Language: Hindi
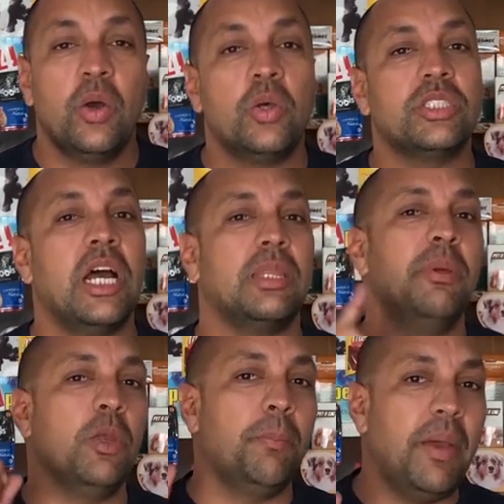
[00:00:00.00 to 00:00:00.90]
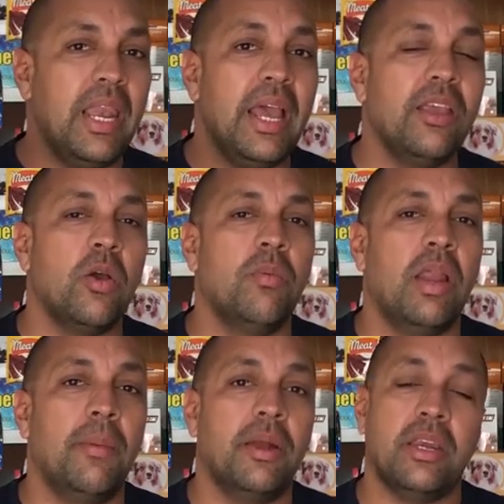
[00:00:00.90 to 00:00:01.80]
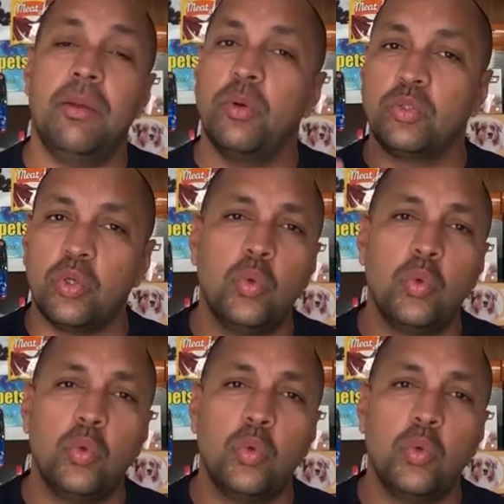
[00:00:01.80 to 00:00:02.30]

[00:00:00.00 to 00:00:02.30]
और साथ में जो बेल आइकॉन वाला बटन है वो